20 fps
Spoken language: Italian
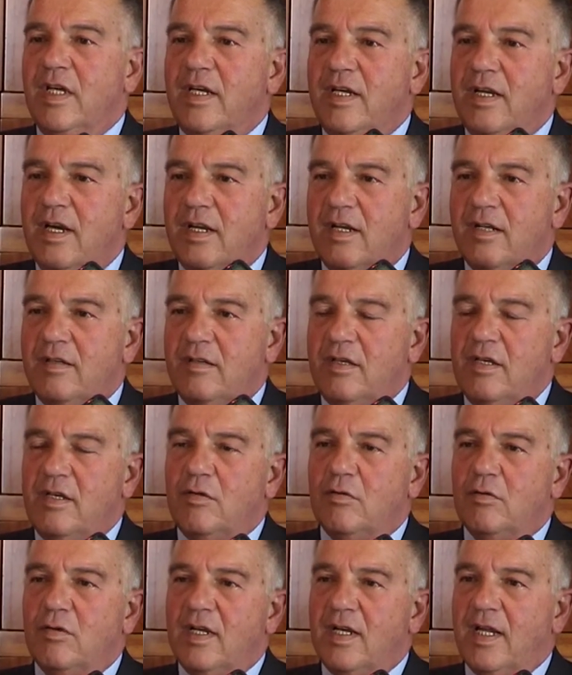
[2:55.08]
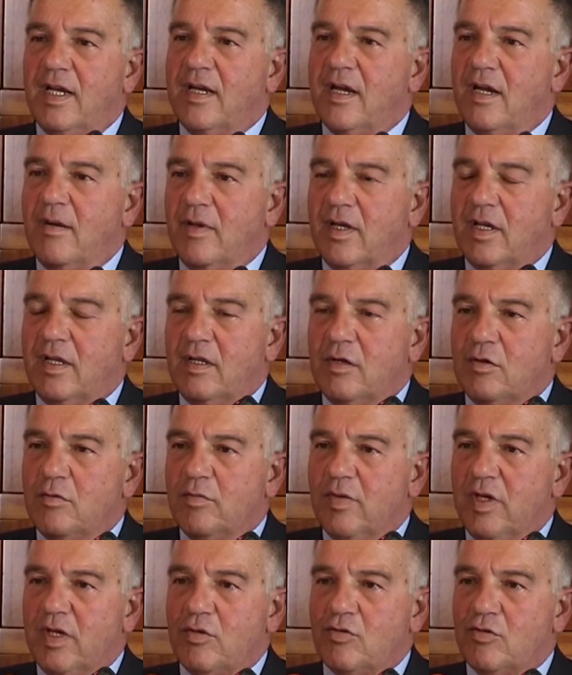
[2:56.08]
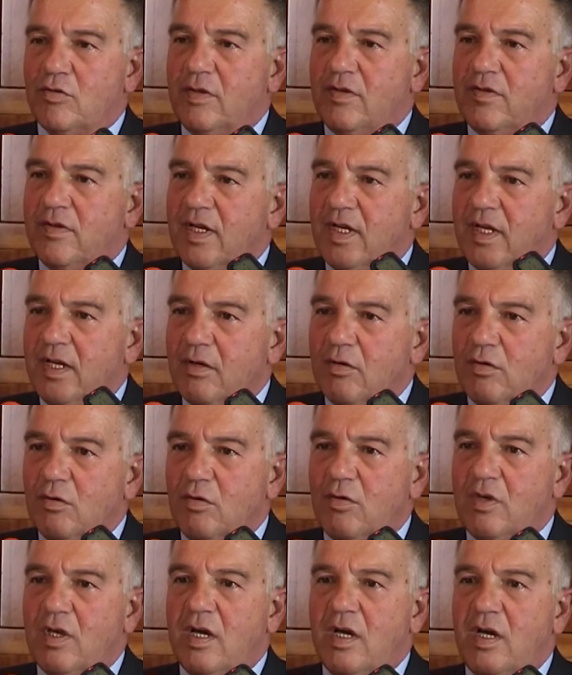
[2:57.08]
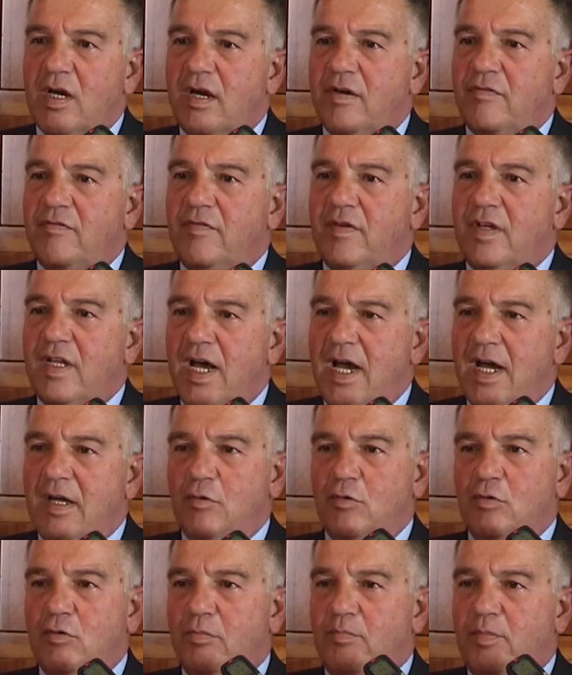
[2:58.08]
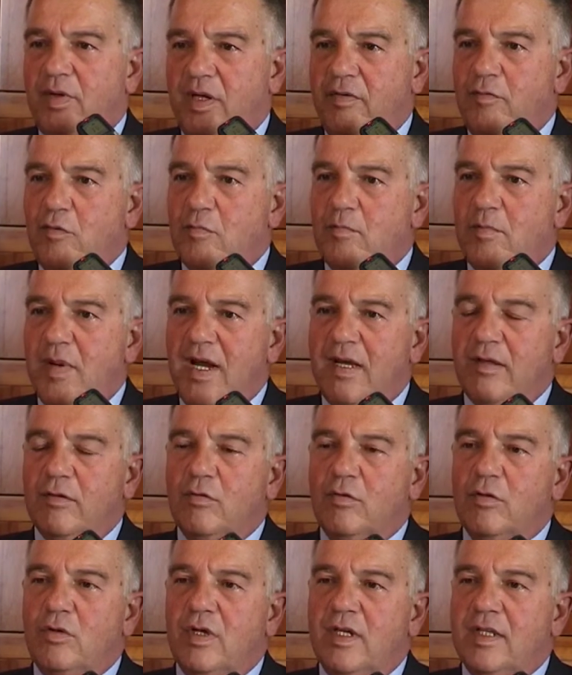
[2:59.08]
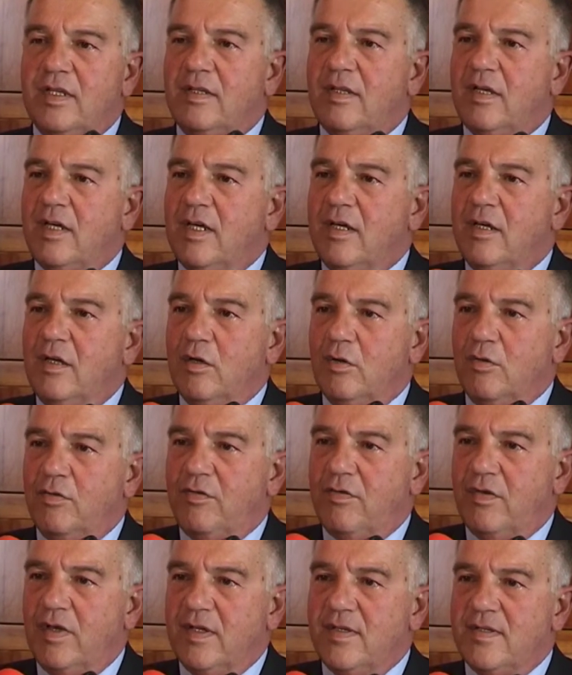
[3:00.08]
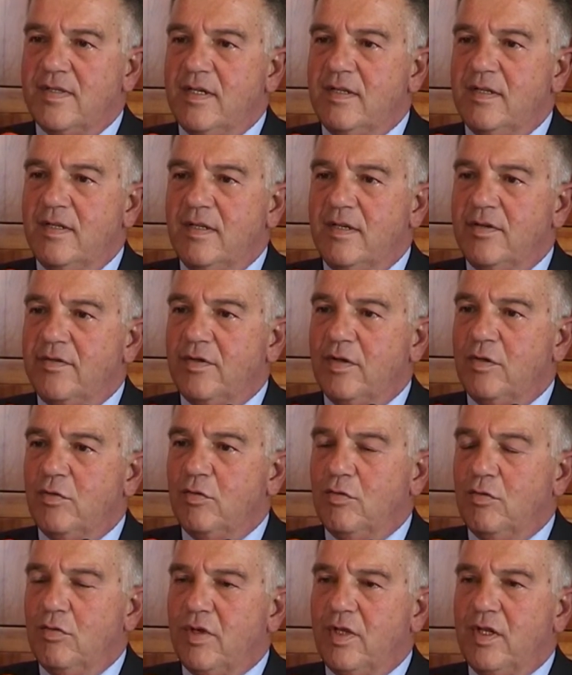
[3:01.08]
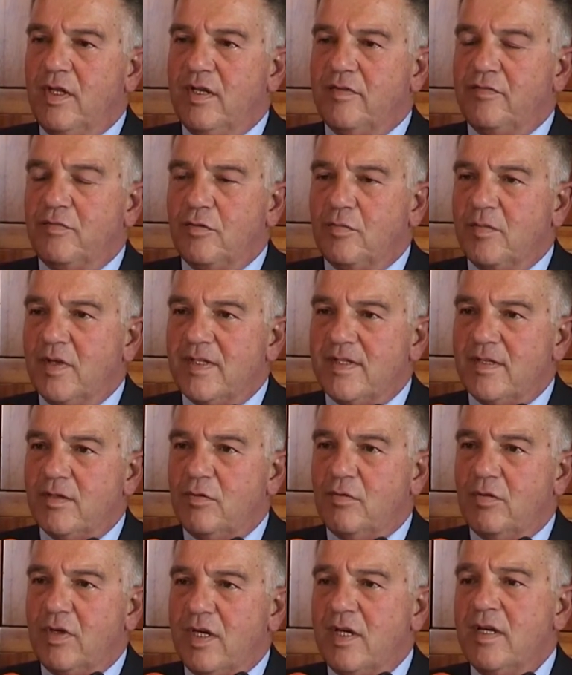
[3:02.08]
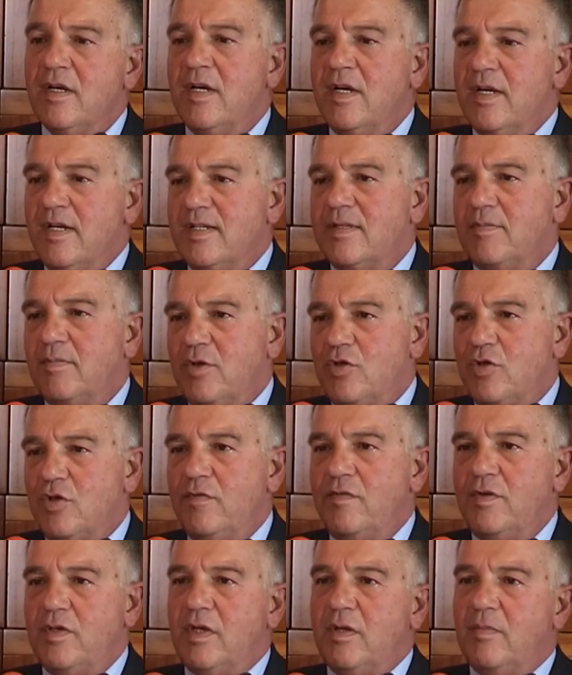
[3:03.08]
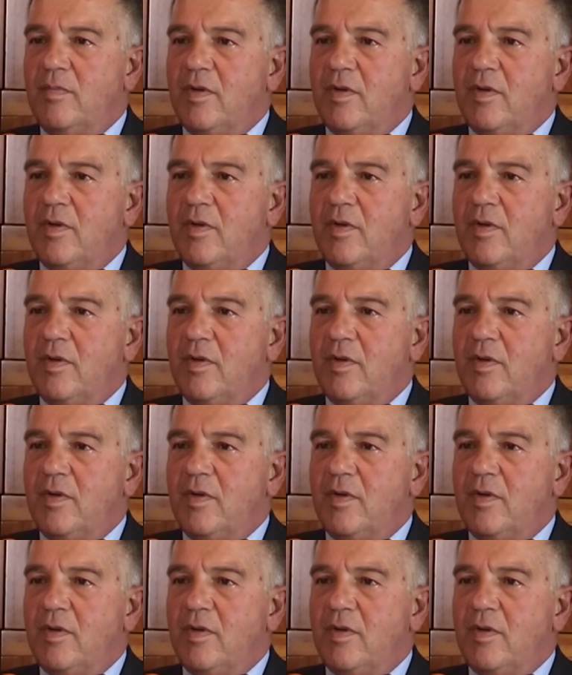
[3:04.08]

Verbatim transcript: e garantito dalla Camera di Commercio di Salerno che ha affidato previo bando a tre grosse aziende del settore della formazione specifiche